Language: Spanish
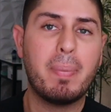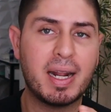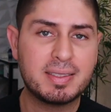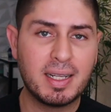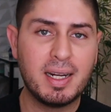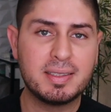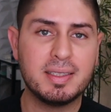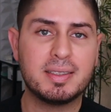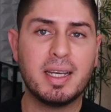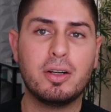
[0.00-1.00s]
Para serles
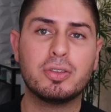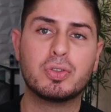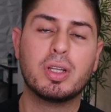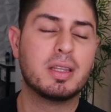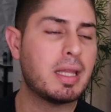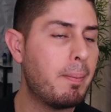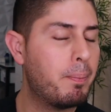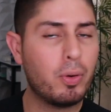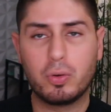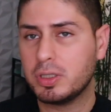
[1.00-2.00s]
sinceros,
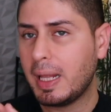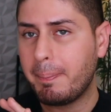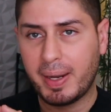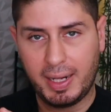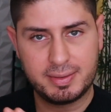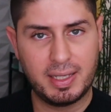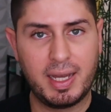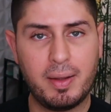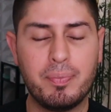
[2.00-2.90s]
tampoco es la panacea,